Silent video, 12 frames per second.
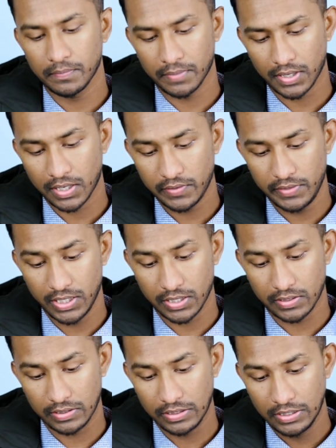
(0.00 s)
পার
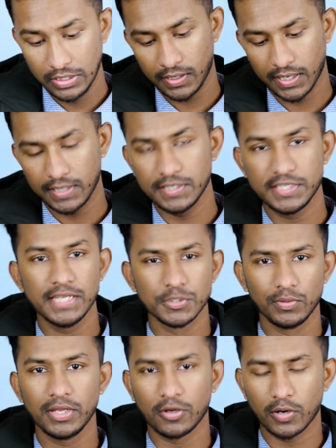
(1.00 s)
ইয়ার এখানে ডেট
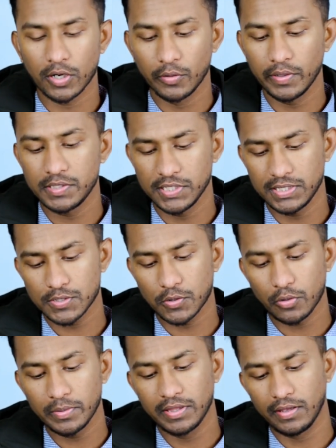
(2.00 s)
উল্লেখ করা হয়েছে যে
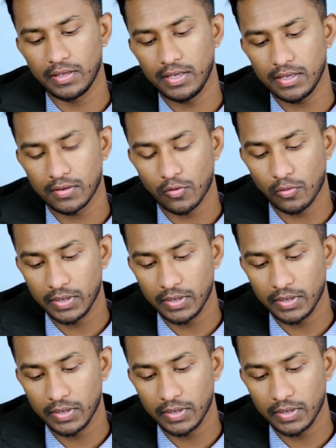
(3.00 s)
কবে থেকে কবে